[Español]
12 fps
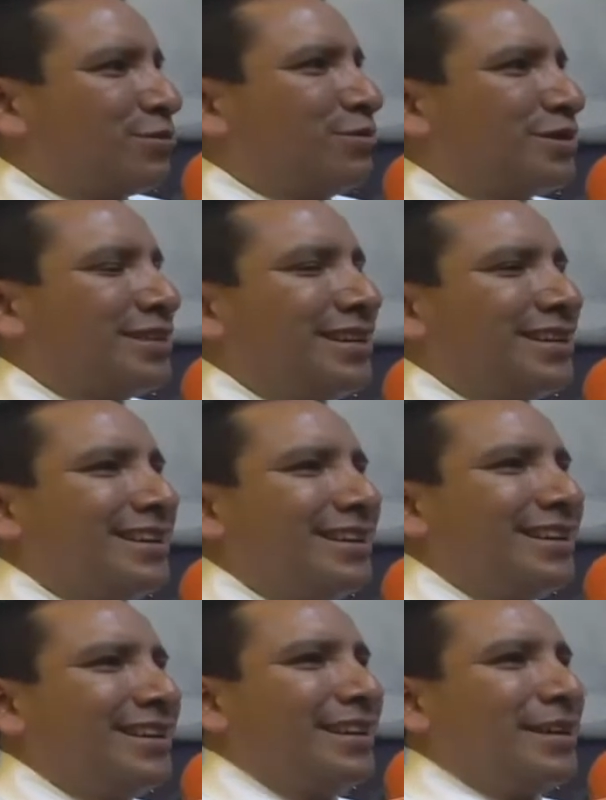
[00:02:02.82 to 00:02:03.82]
gusta
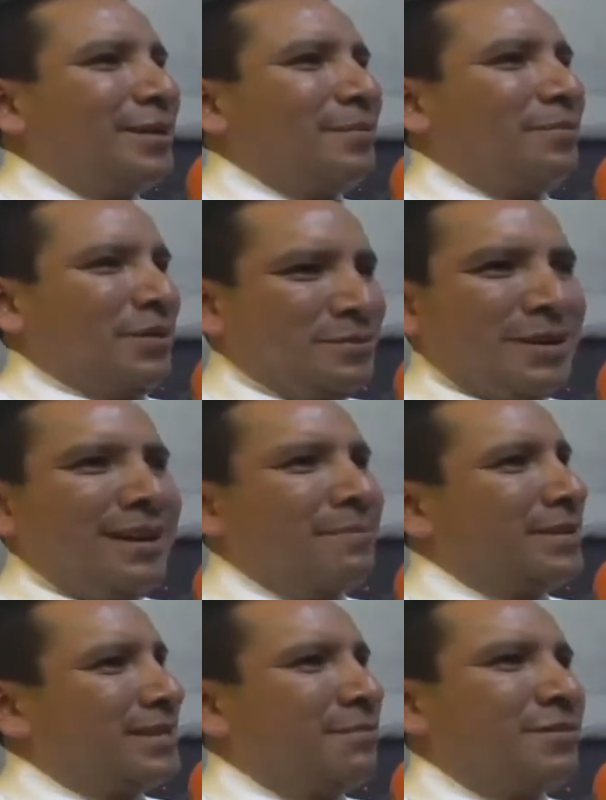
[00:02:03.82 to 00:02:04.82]
pues va,
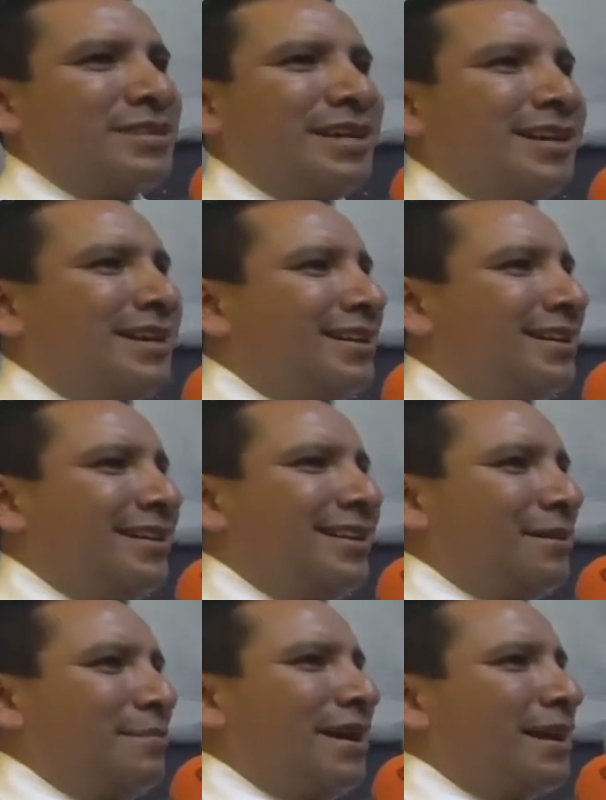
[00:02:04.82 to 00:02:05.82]
empezamos
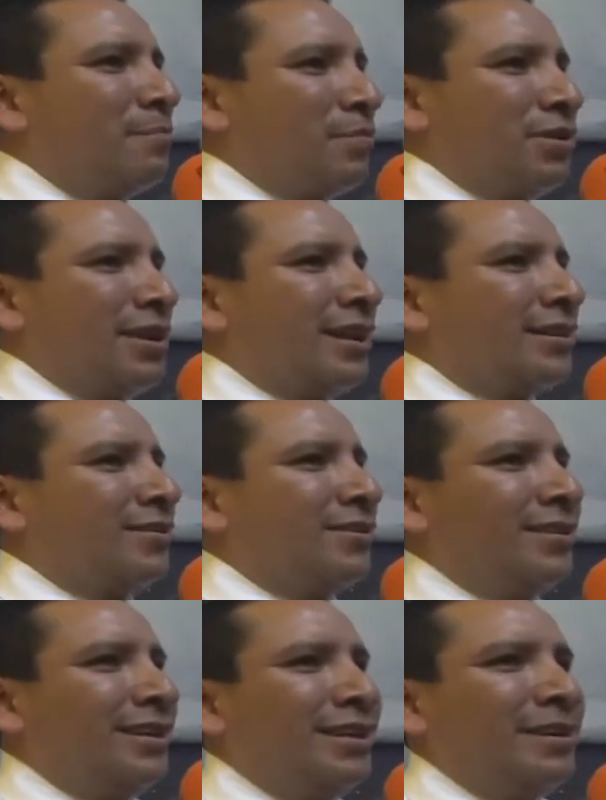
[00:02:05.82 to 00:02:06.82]
a, armar el
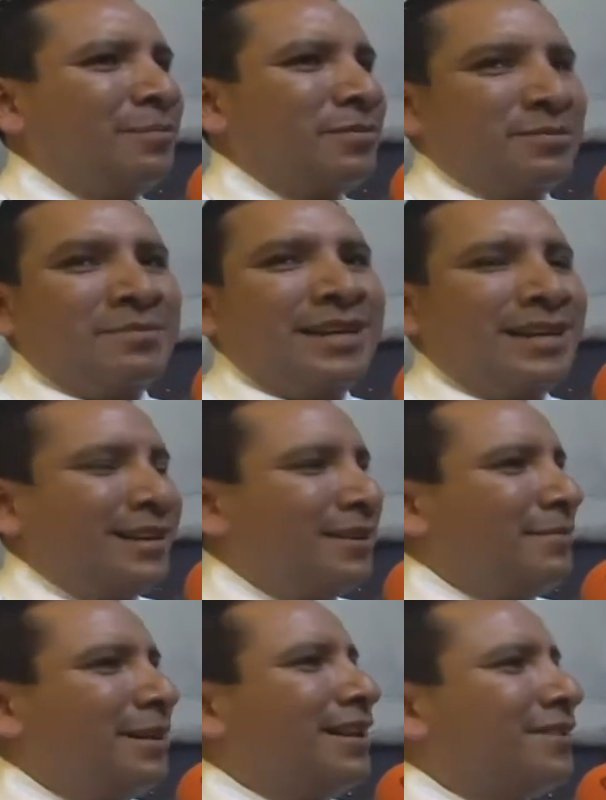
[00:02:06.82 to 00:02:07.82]
proyecto y pues mira,
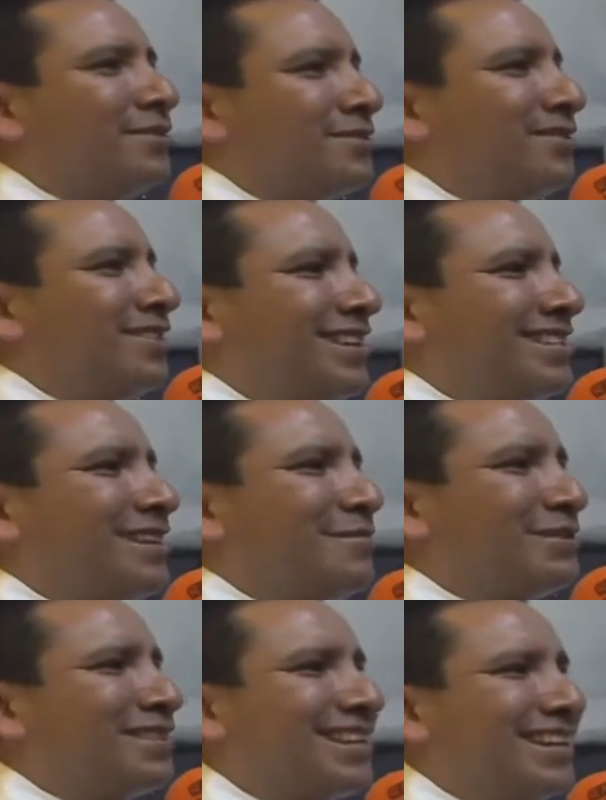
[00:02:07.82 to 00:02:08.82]
míranos, ¿no? Ya
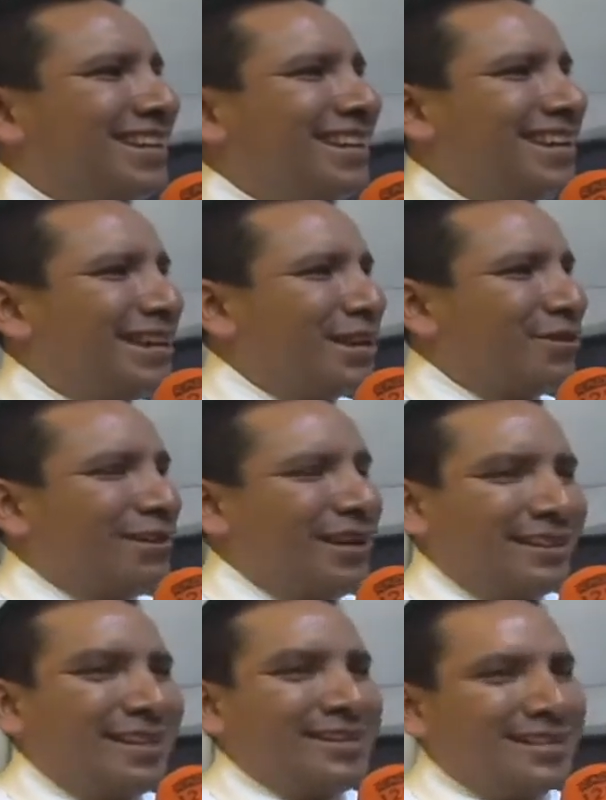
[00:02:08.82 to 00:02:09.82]
estamos aquí con
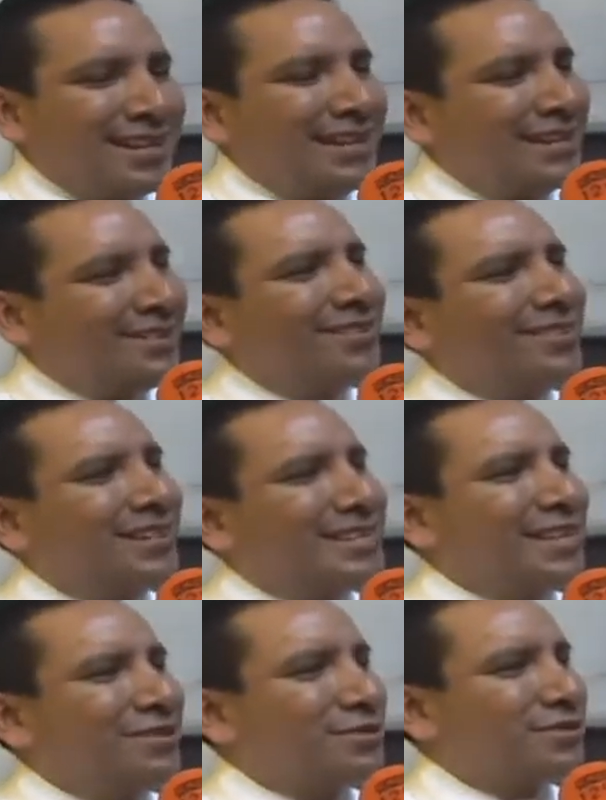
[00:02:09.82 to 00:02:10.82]
la tercera, ¿no?
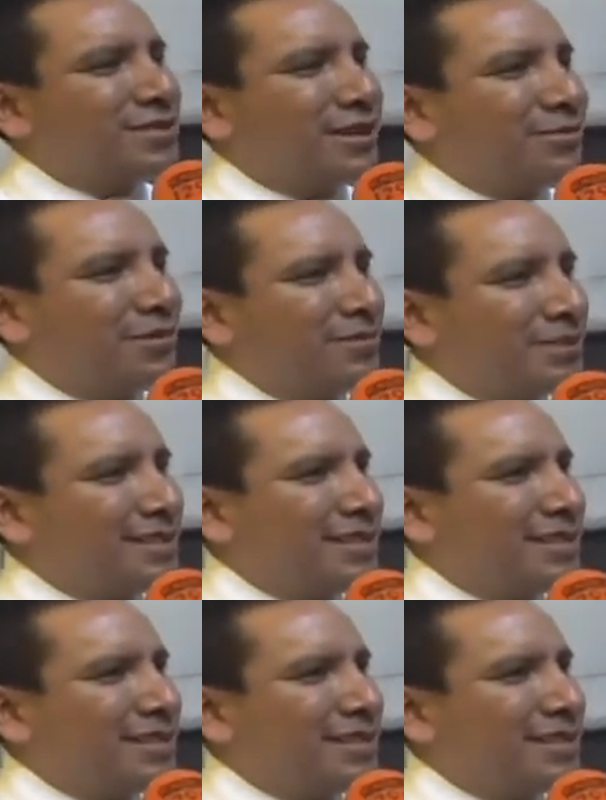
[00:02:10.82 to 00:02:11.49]
Tres años consecutivos